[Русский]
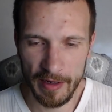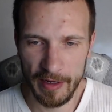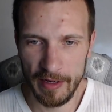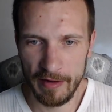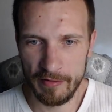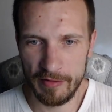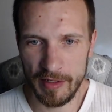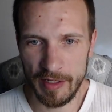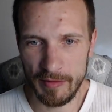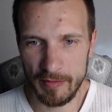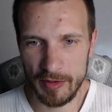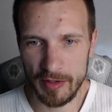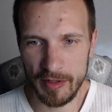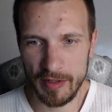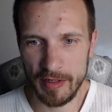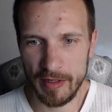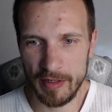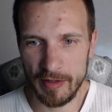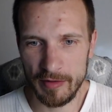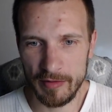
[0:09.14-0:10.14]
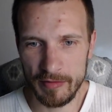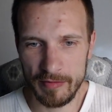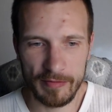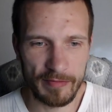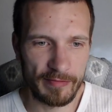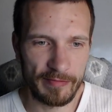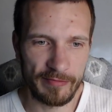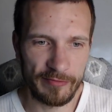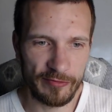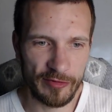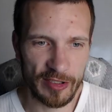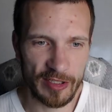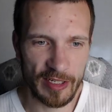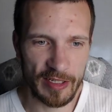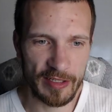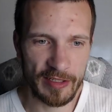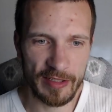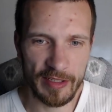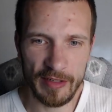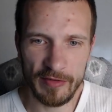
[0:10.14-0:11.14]
всем желаю
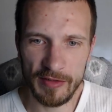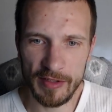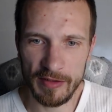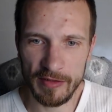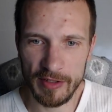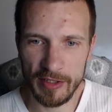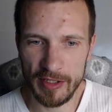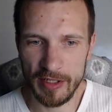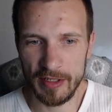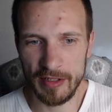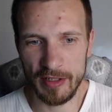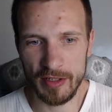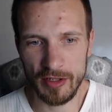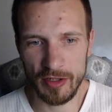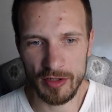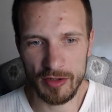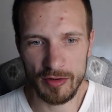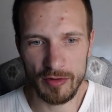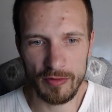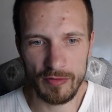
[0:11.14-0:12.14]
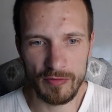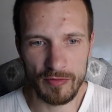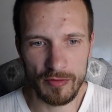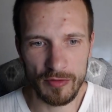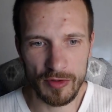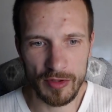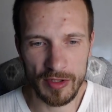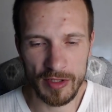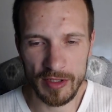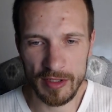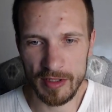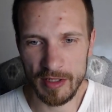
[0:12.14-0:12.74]
возрасти в совершенный Христов возраст,